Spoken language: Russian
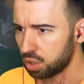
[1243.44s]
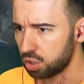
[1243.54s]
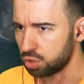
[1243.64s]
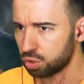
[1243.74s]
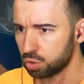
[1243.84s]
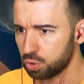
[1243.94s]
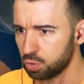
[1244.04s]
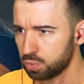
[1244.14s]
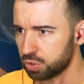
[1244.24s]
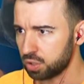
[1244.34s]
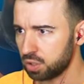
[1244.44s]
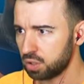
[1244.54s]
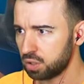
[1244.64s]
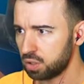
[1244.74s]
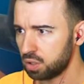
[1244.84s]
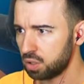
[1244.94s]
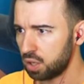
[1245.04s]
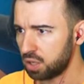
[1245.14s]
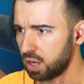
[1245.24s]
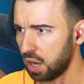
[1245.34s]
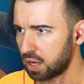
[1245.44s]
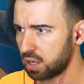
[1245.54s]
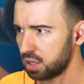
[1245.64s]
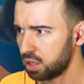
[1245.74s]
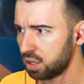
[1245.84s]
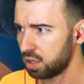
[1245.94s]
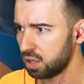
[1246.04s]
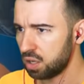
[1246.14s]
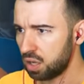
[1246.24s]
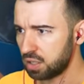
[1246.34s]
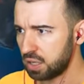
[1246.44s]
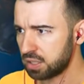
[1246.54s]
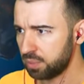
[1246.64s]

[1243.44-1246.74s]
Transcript: Еще глубже. А как? А как